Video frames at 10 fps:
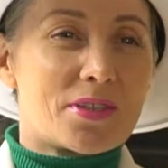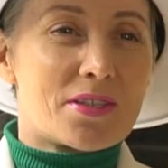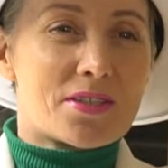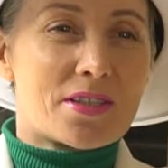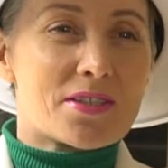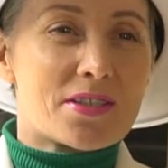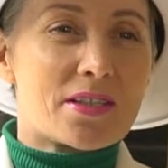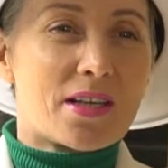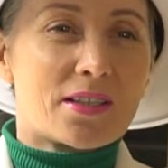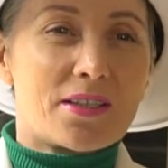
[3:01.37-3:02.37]
из
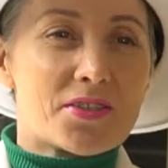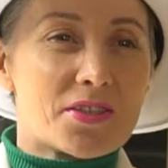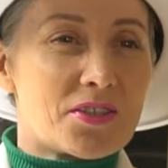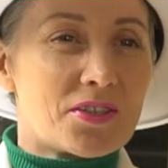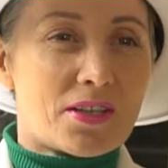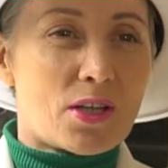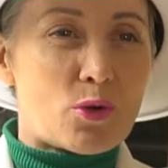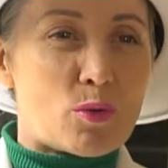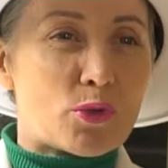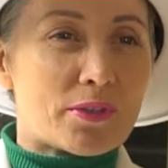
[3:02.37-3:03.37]
России английский не на
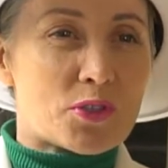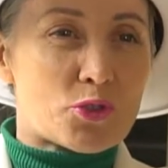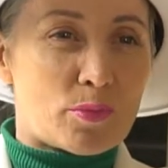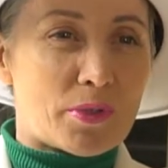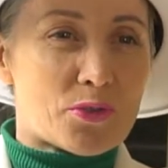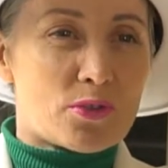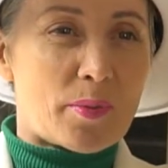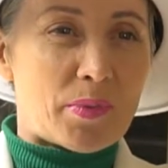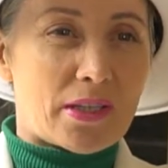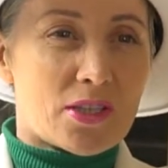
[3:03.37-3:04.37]
таком уровне, чтобы их
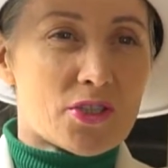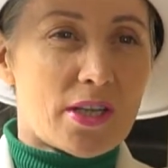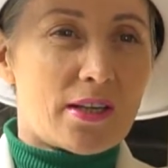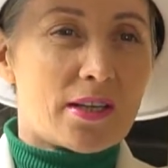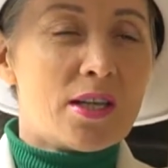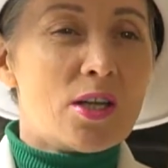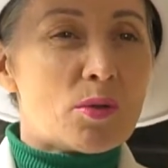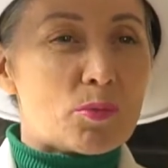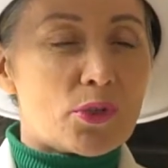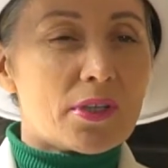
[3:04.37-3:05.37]
сюда приглашали.
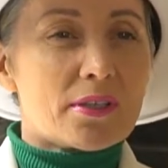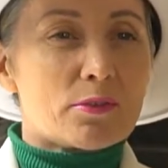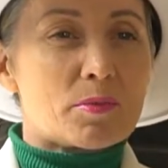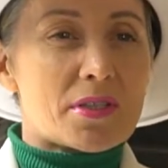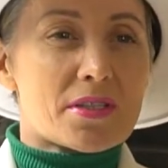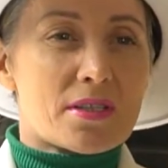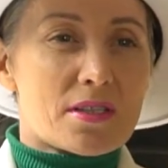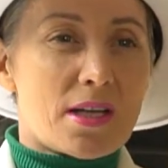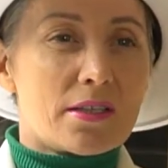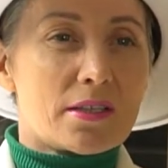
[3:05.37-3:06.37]
Более того, мне
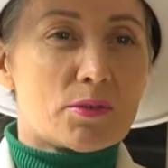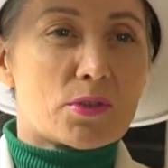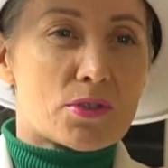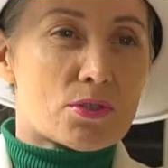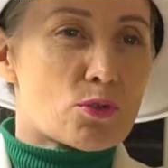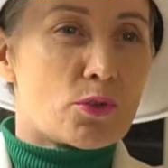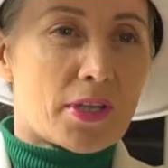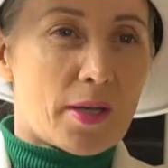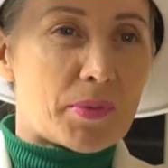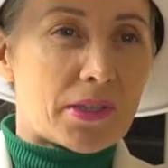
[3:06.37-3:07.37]
сказали, вот
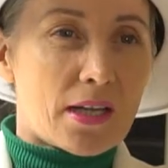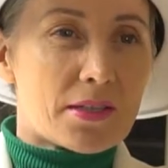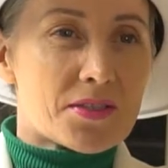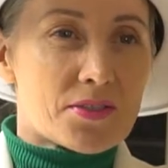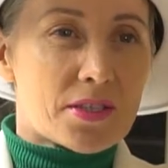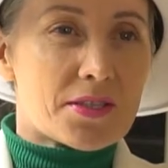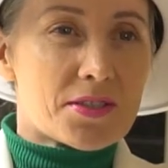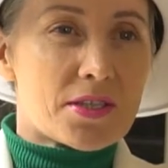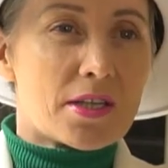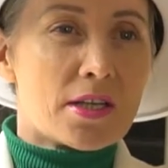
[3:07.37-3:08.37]
сколько я пыталась из
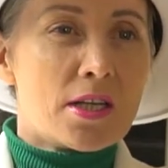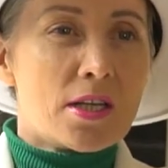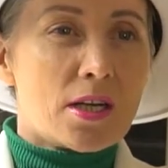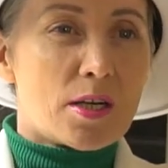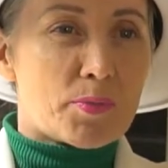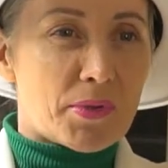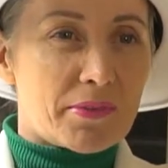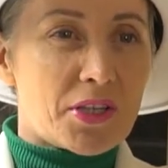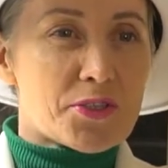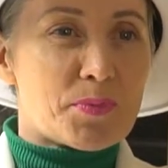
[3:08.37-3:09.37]
России э,
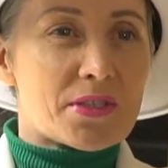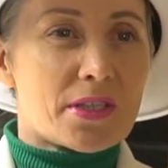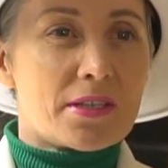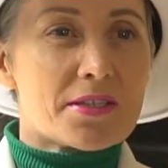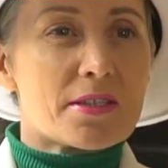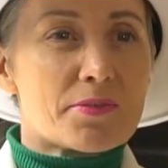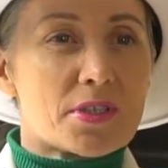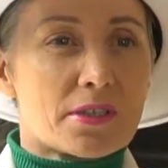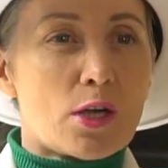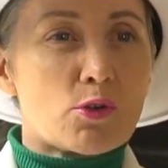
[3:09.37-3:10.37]
привлечь специалистов,
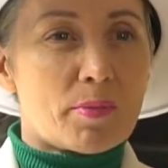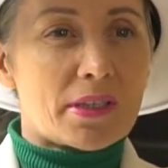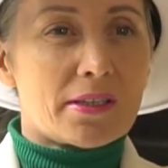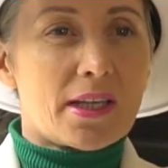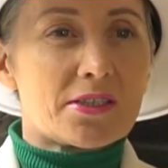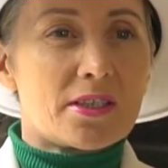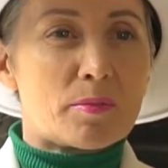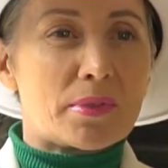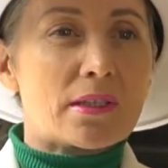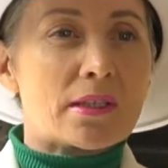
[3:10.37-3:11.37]
всегда у работодателя
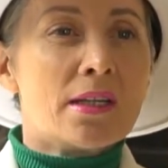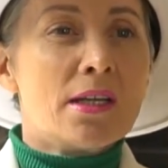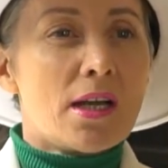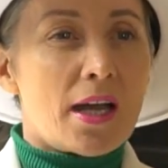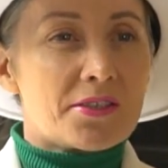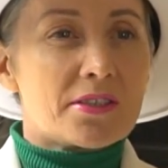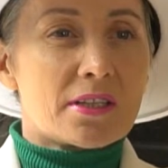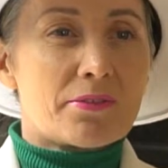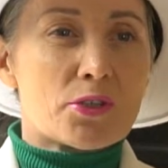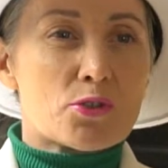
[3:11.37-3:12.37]
был один
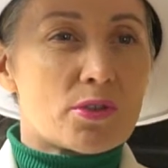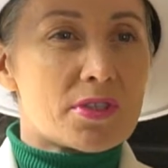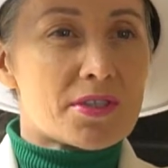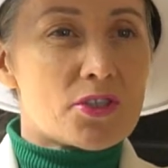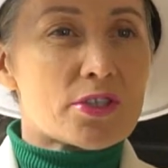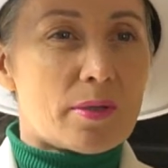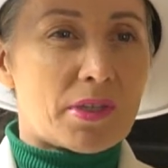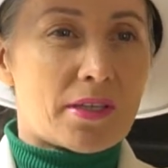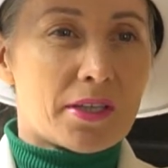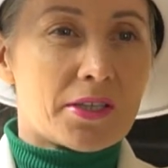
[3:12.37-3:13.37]
ответ, что они слишком
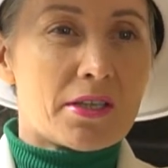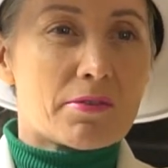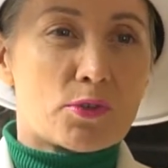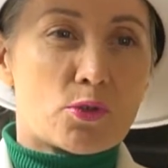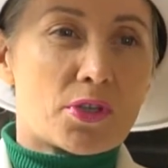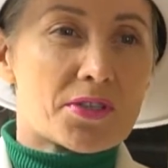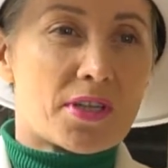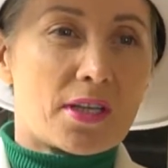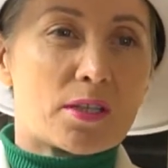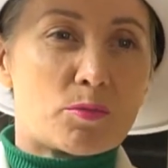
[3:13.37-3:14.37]
дорогие, в других
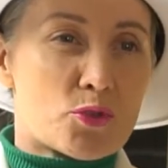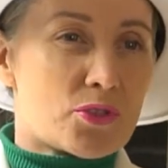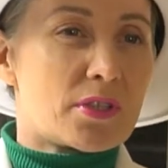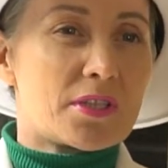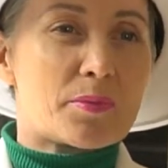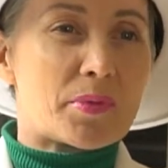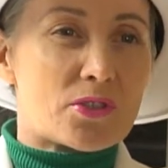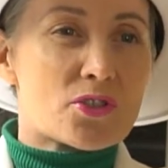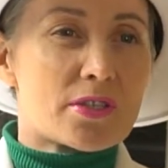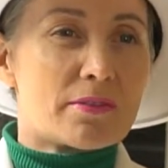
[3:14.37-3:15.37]
странах можно найти
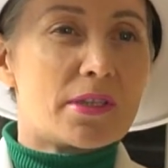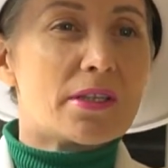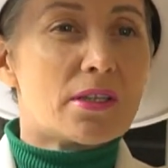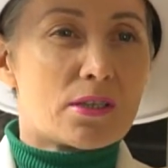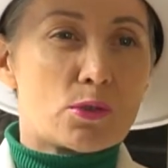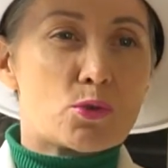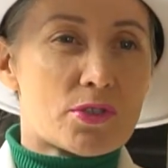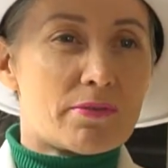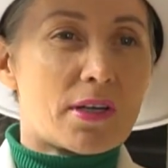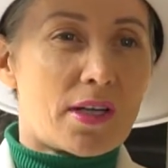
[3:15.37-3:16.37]
подешевле и
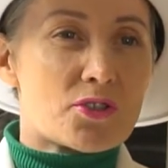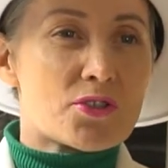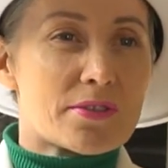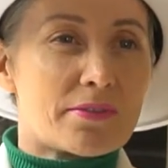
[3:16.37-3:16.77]
лучшего качества.